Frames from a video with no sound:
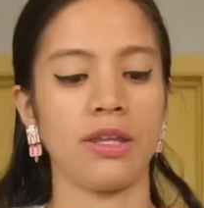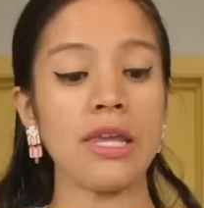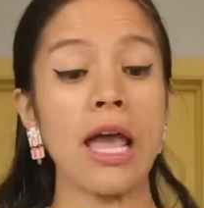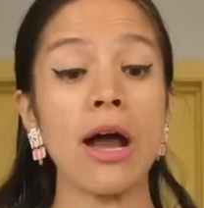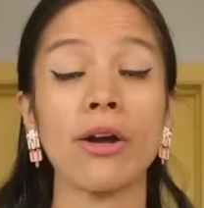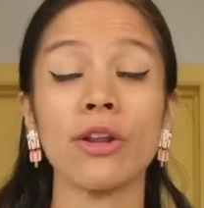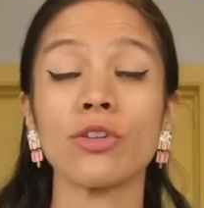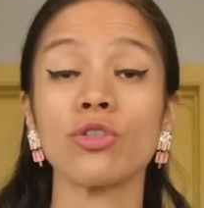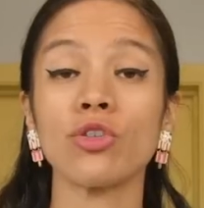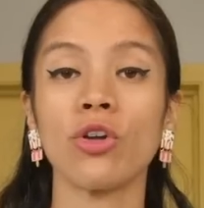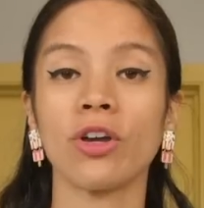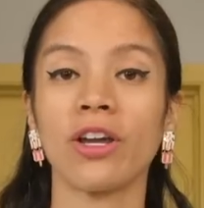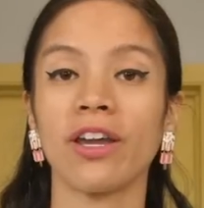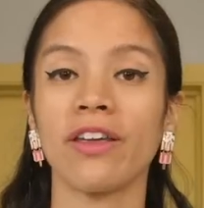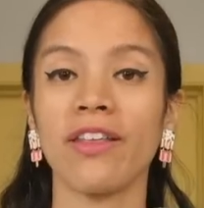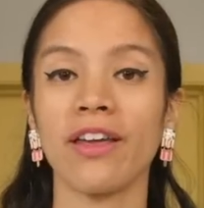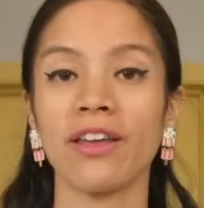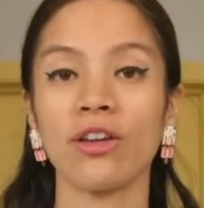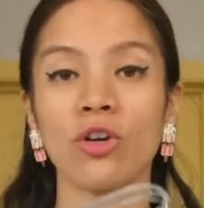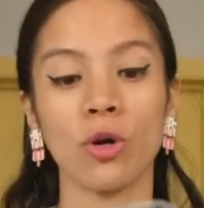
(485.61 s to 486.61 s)
Y ahora solo
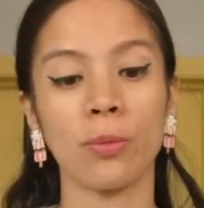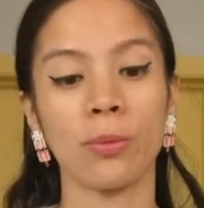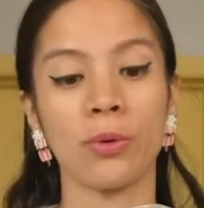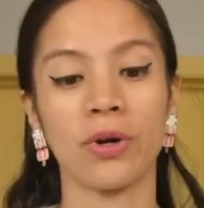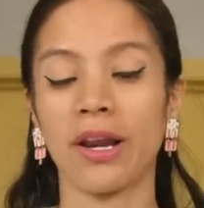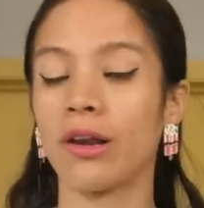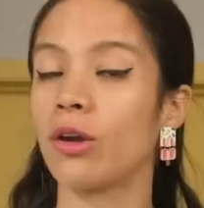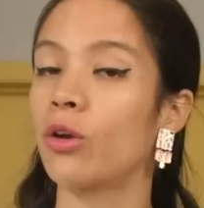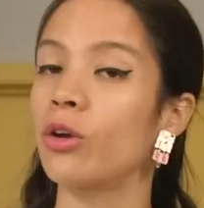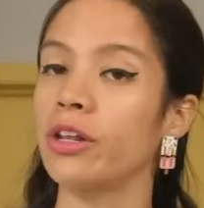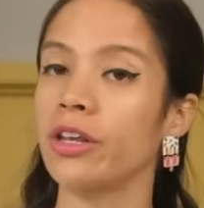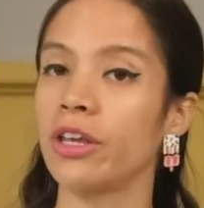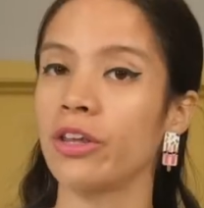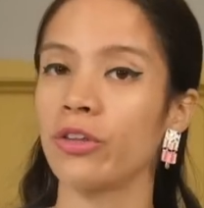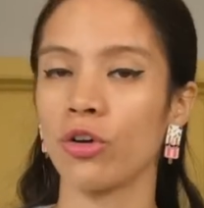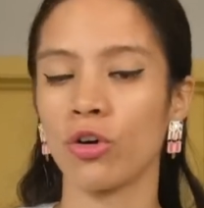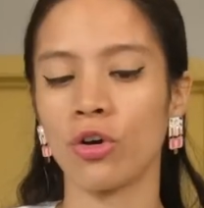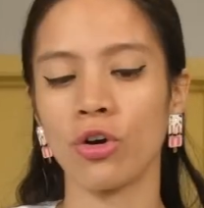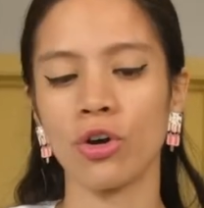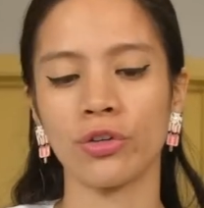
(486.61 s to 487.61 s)
queda incorporar lo
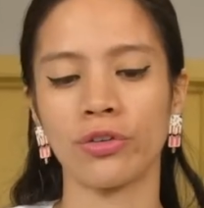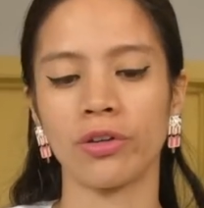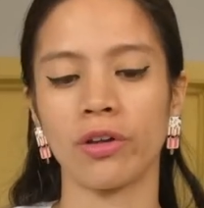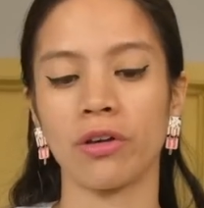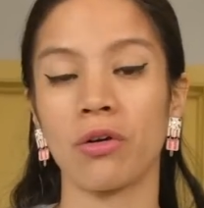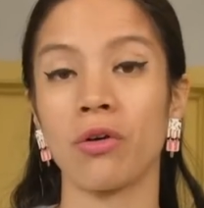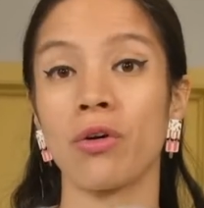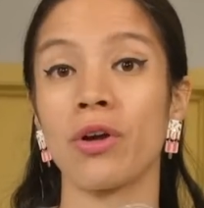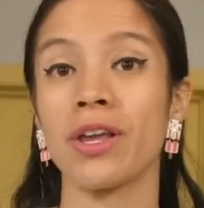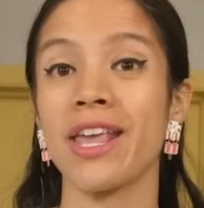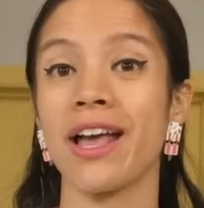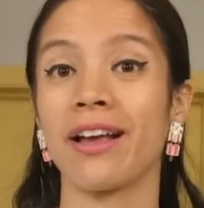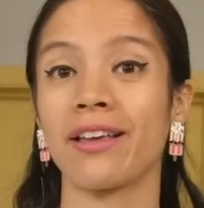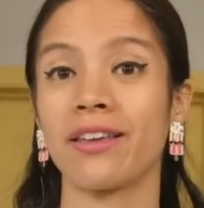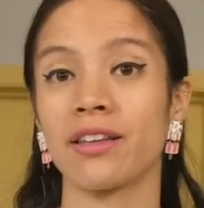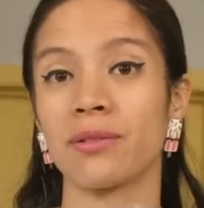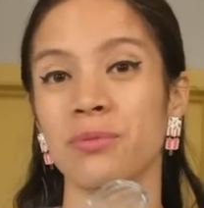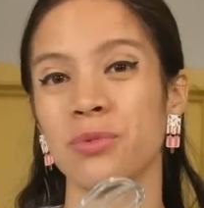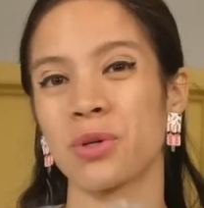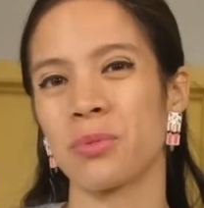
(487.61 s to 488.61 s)
líquido con lo seco y
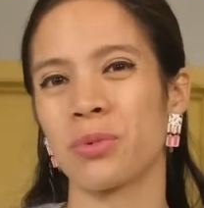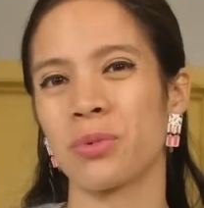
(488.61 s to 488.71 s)
aquí es muy